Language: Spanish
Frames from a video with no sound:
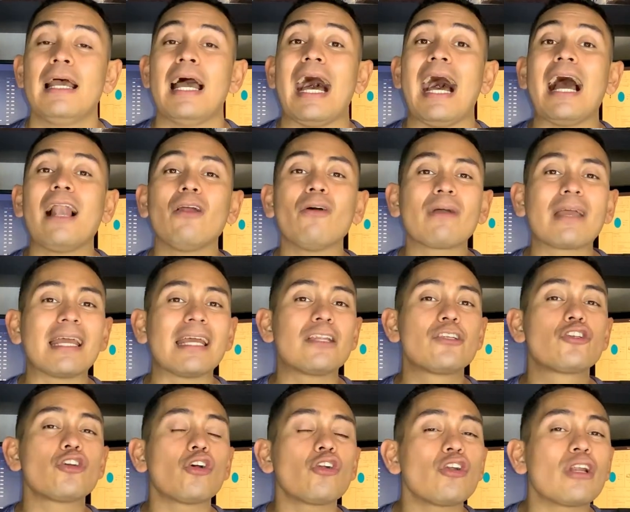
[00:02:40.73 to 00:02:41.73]
Algo que
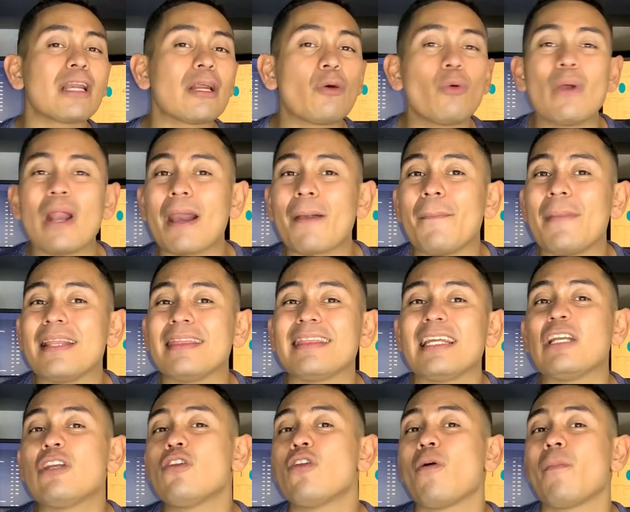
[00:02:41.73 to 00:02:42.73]
yo
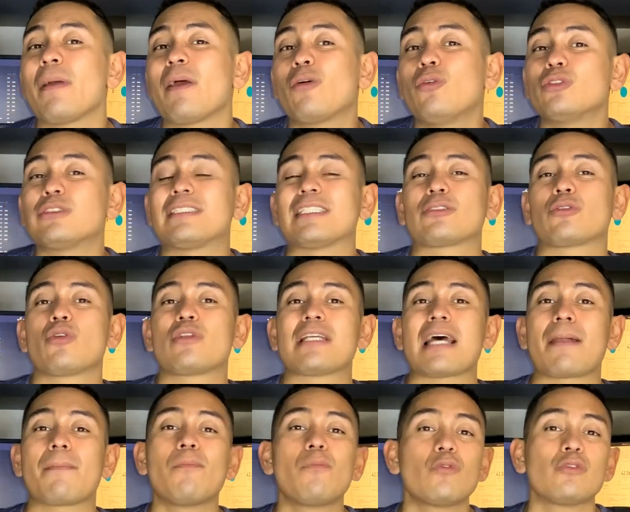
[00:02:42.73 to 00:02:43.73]
regularmente no me gusta
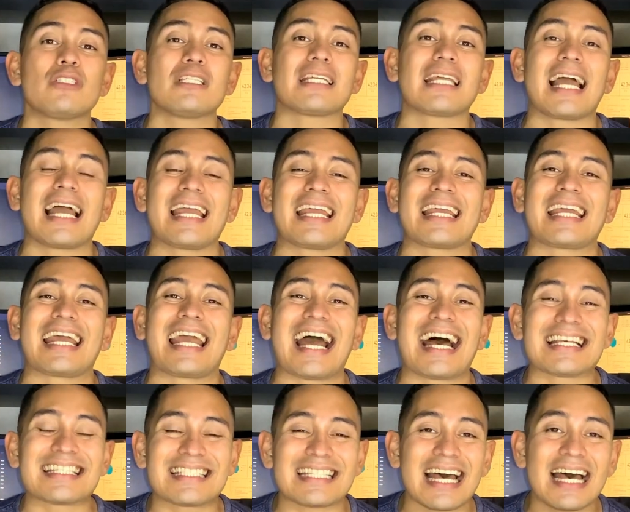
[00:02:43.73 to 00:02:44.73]
escuchar música en
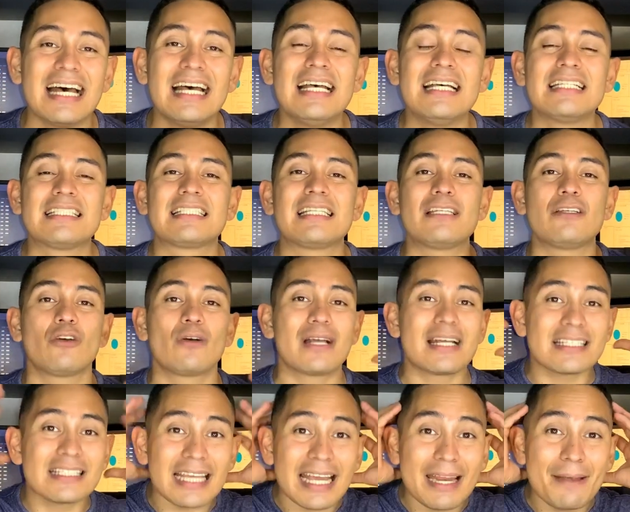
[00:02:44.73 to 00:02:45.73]
casa, sino
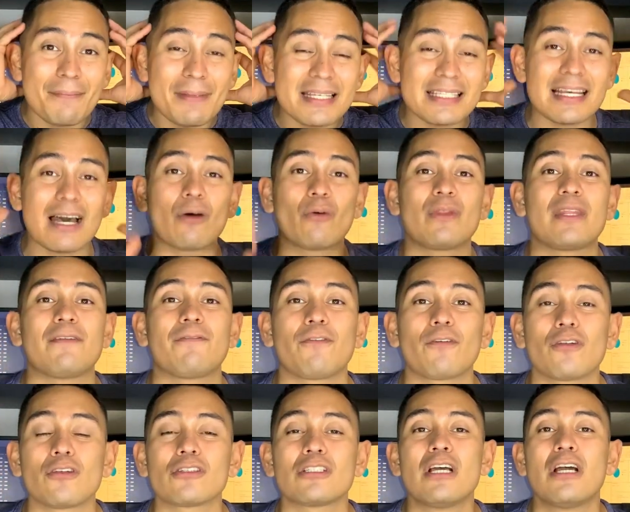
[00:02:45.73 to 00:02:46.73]
es en mis
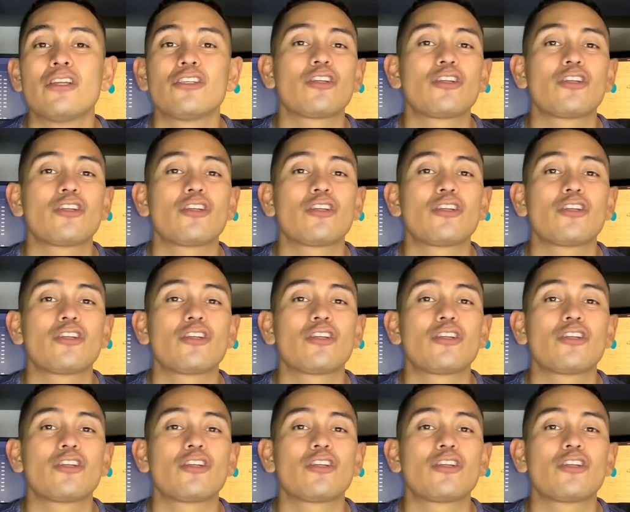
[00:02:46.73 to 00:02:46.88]
audífonos.